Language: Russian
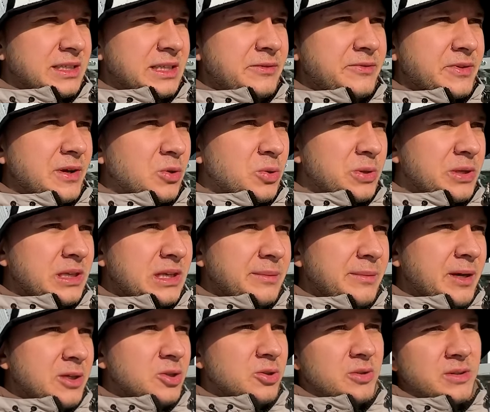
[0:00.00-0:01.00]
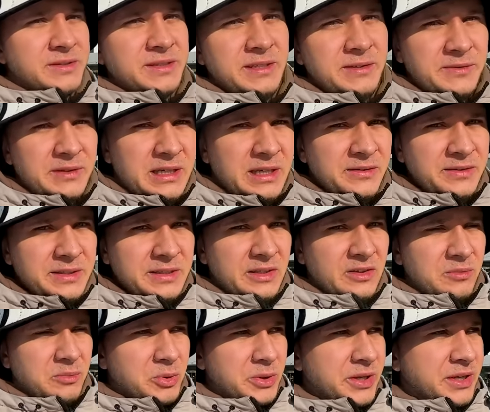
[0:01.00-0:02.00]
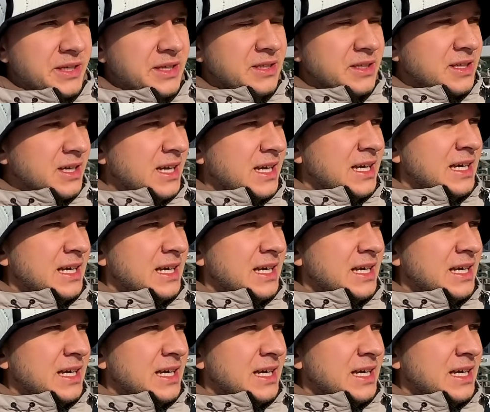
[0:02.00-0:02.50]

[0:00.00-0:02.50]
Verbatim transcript: ни в какой, ни Макдональдс, ни в KFC, ни в Бургер Кинг.